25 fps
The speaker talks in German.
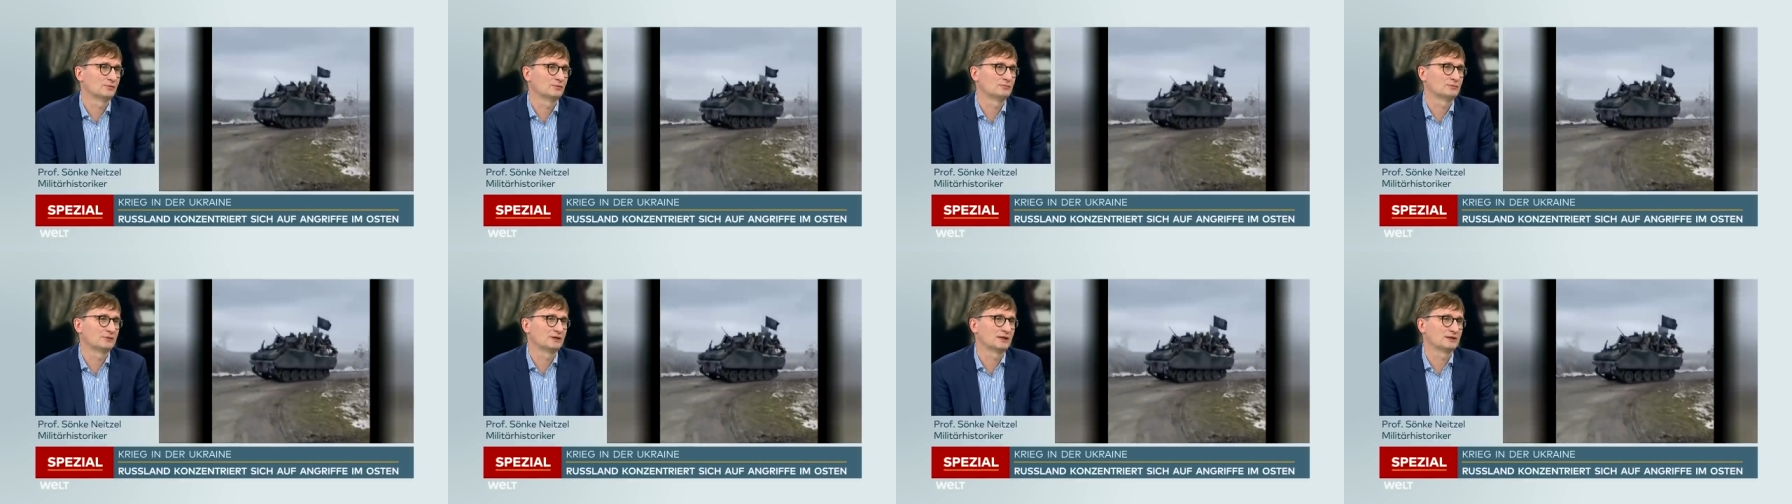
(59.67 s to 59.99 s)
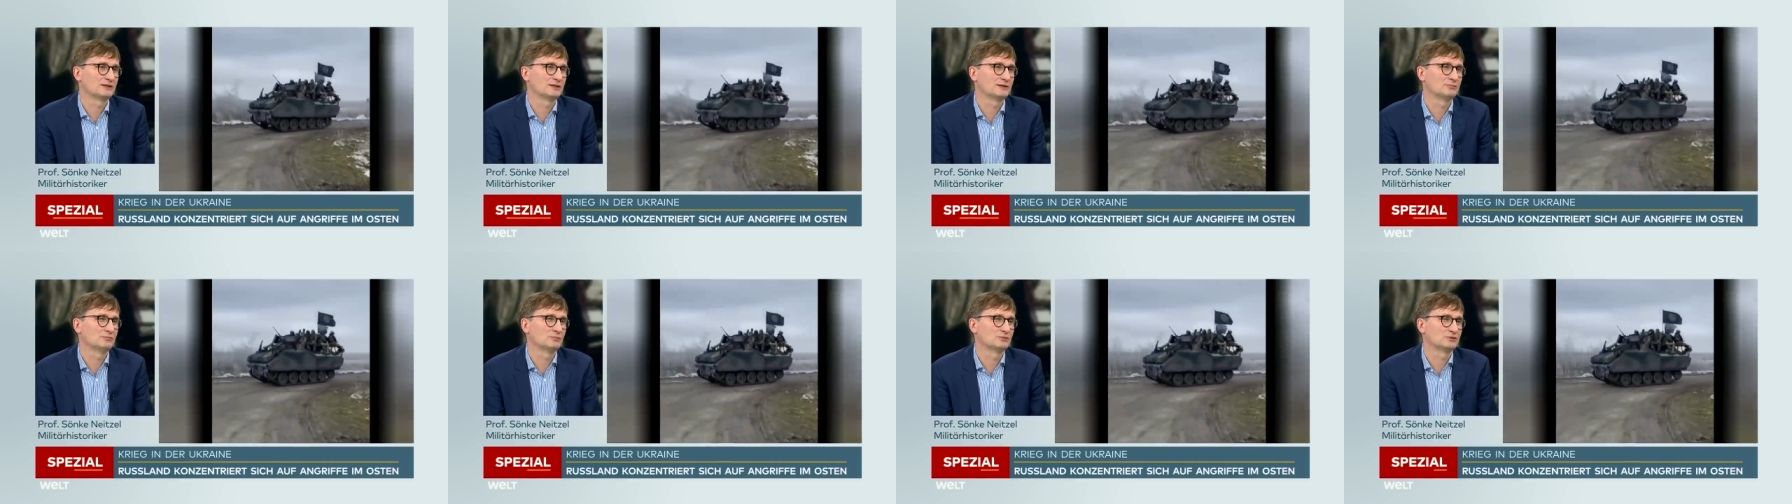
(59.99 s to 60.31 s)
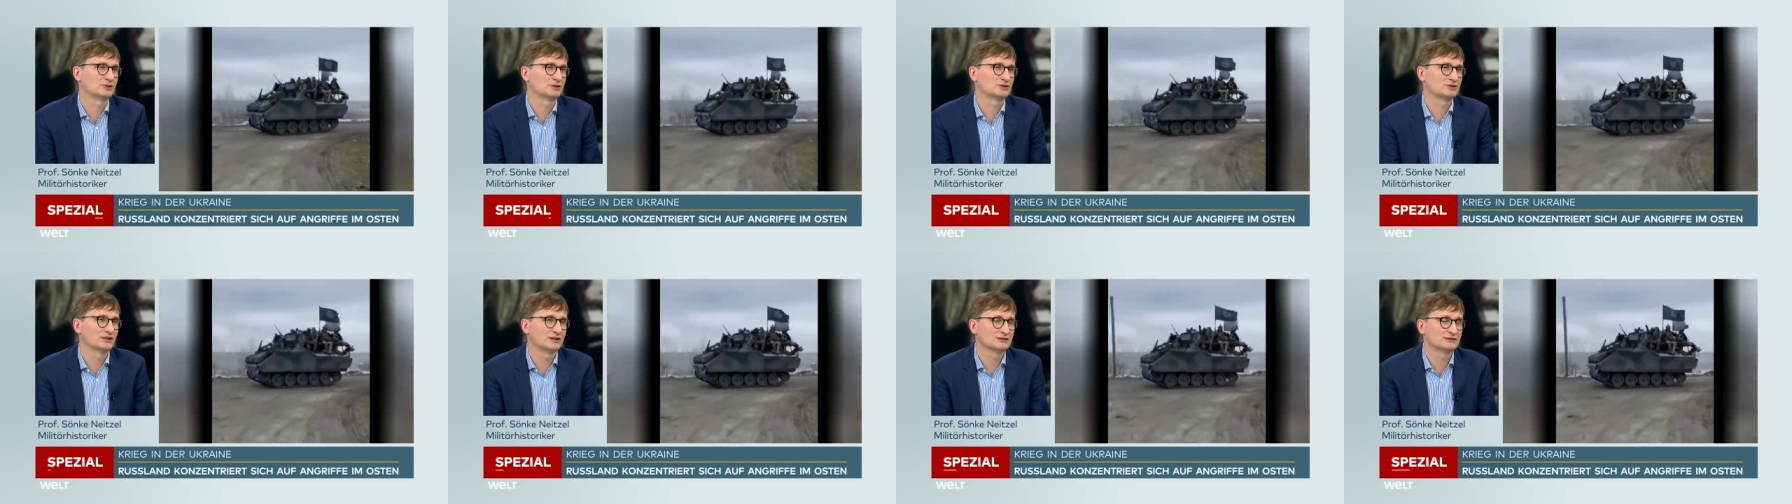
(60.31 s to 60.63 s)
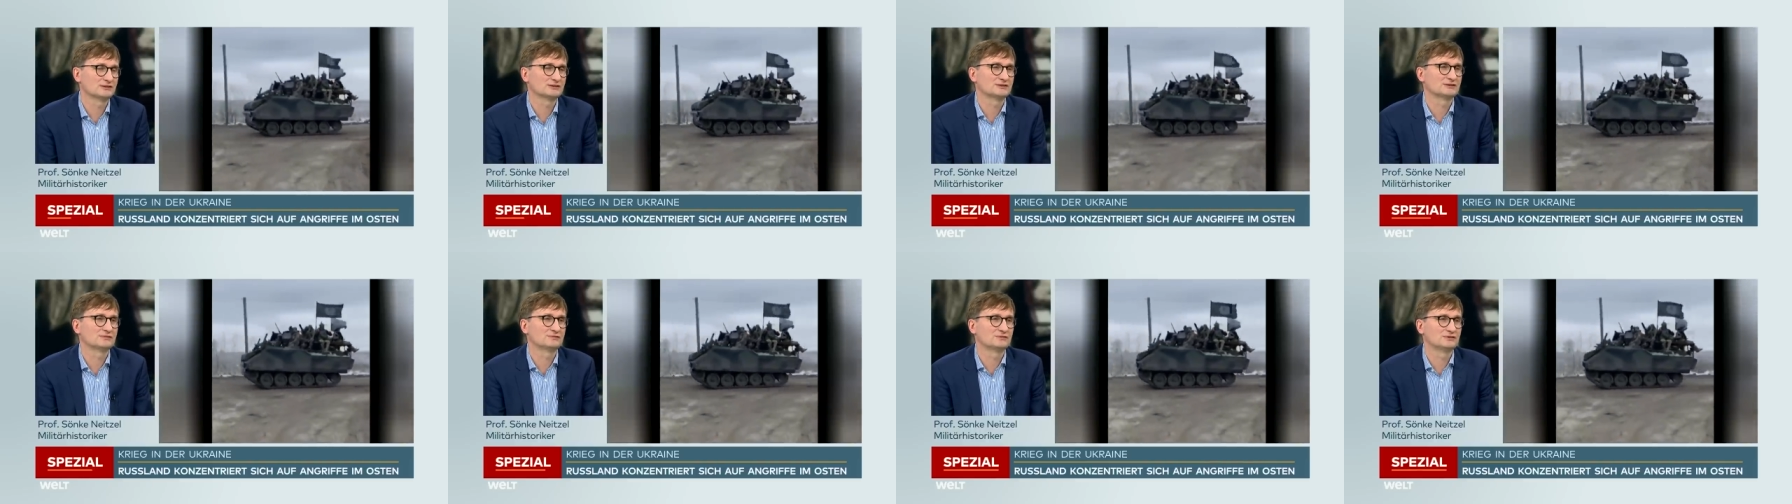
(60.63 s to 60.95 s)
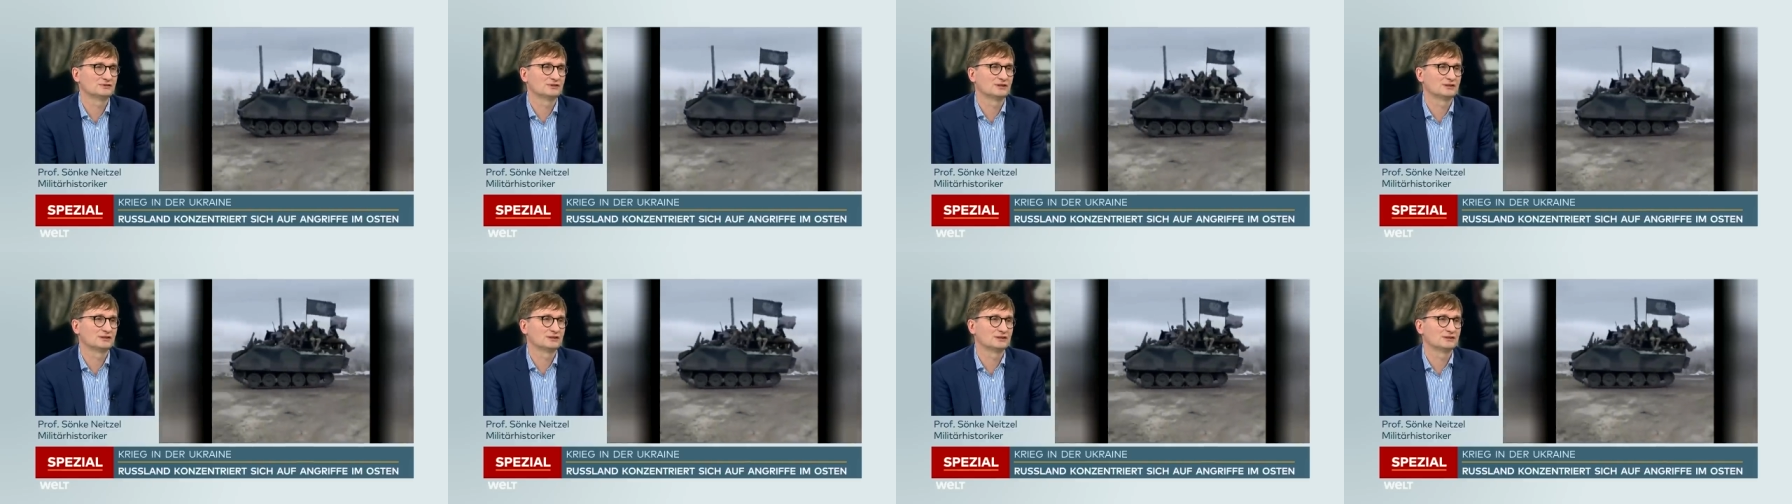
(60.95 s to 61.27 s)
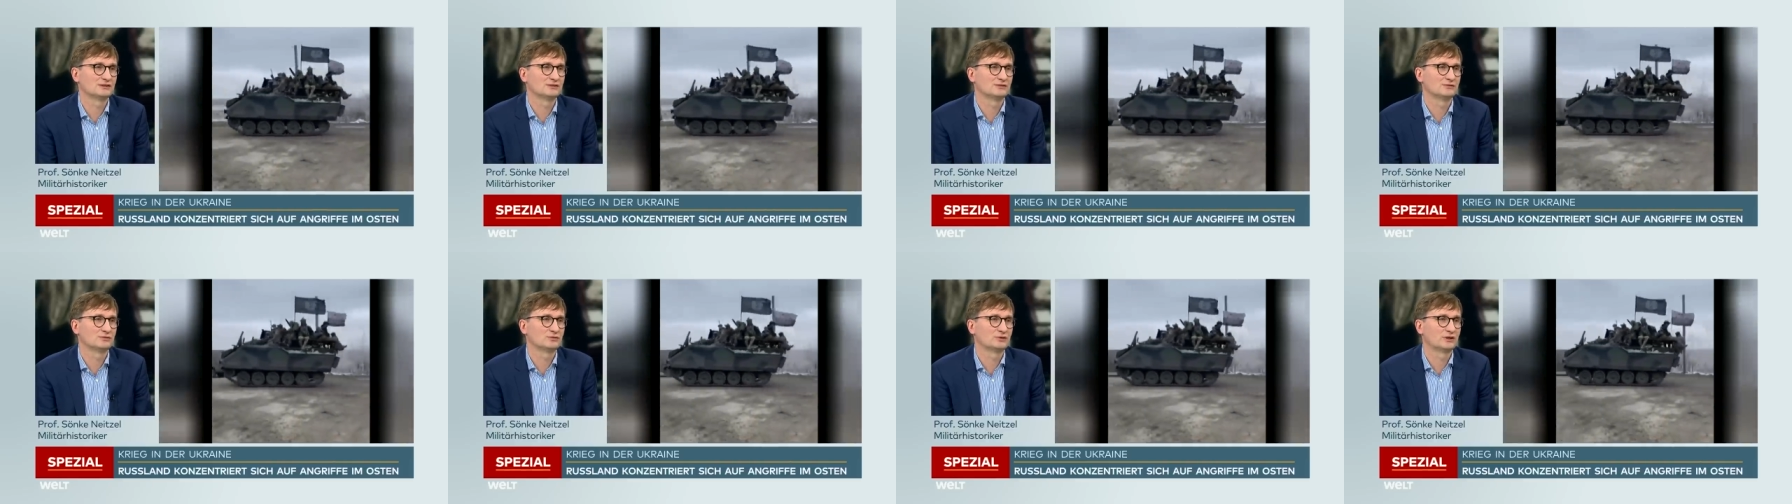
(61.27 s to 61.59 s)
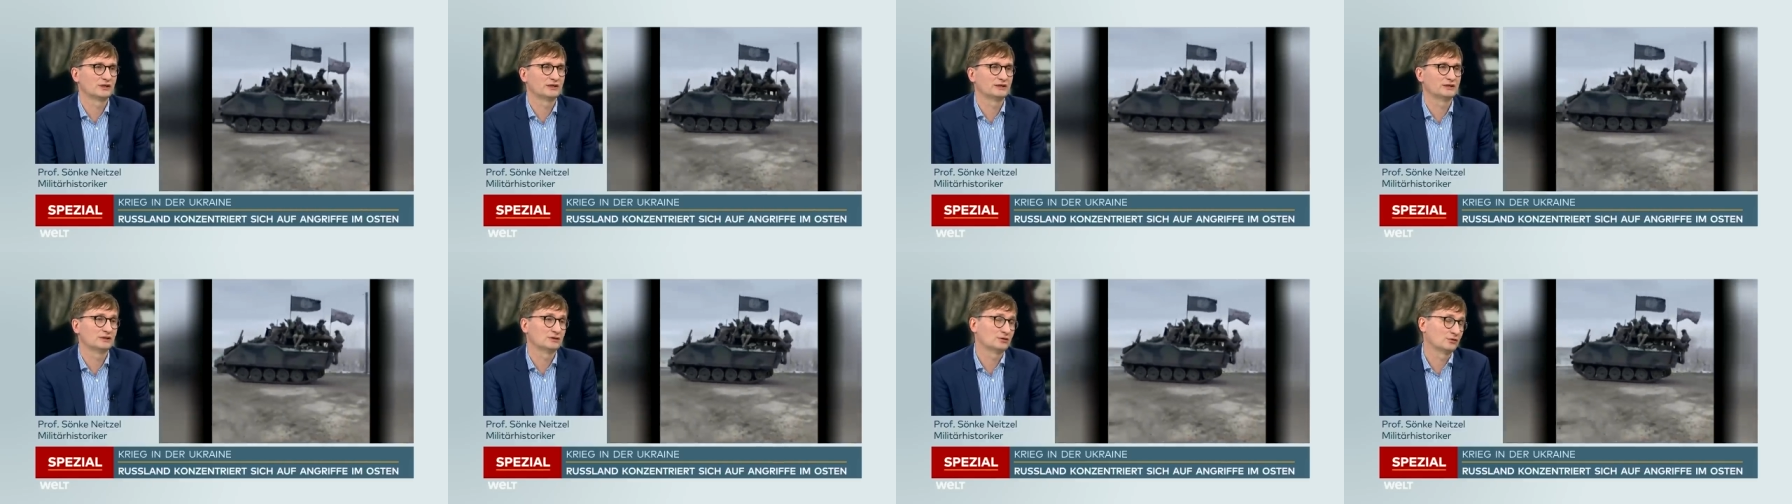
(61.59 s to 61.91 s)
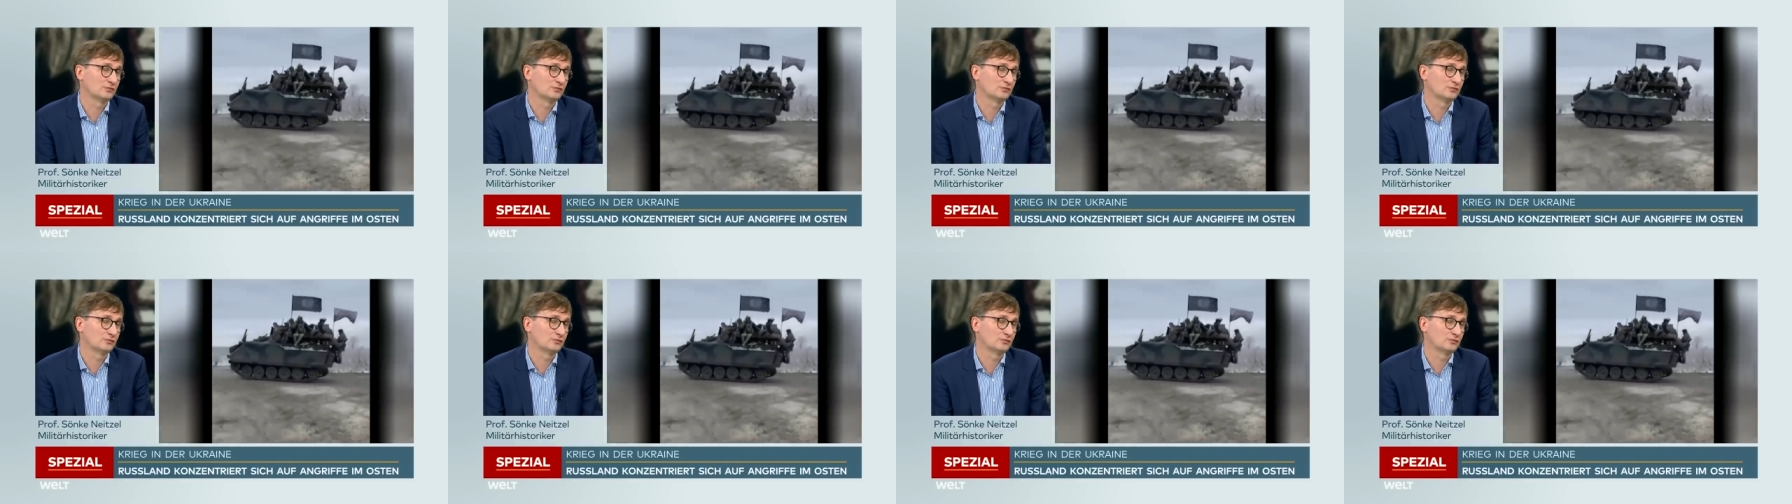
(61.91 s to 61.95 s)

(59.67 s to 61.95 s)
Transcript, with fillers: Und man hat eben unterschätzt, wie sehr die Ukrainer